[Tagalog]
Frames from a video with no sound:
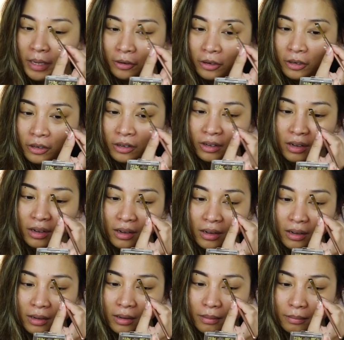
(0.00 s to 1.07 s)
Pero,
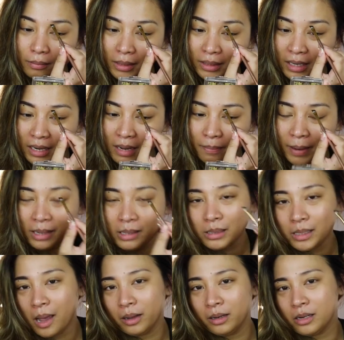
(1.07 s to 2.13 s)
madali para
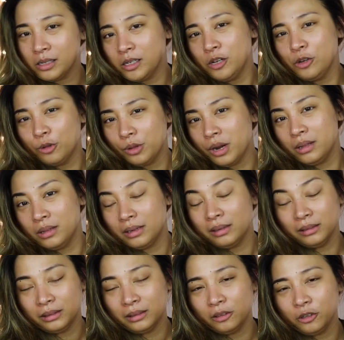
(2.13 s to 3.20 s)
sa akin kasi yun rin
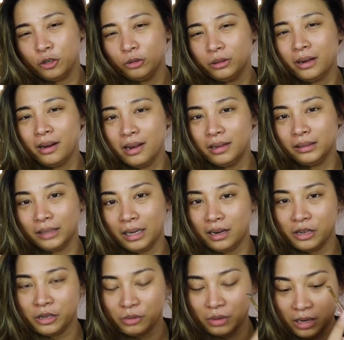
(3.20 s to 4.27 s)
lang, yun rin lang
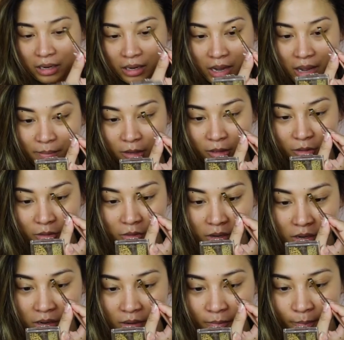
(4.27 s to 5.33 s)
talaga yung ginagamit ko
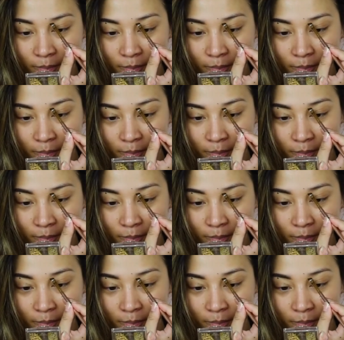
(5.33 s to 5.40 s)
eh.